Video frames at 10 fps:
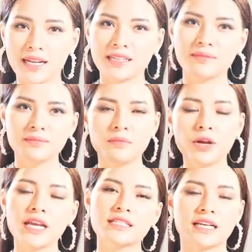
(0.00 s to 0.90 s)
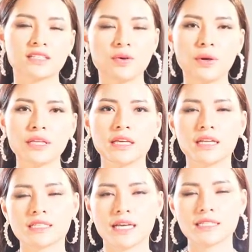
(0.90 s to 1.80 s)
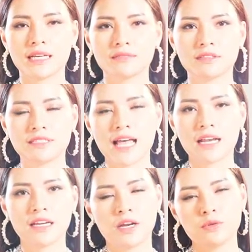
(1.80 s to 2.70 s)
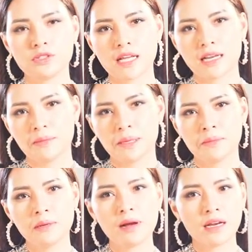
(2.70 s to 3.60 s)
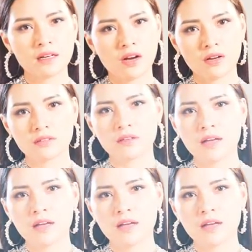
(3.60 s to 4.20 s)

ăn mỗi khi rảnh rỗi thì Hiền sẽ dành thời gian để nấu cho gia đình mình những bữa ăn ngon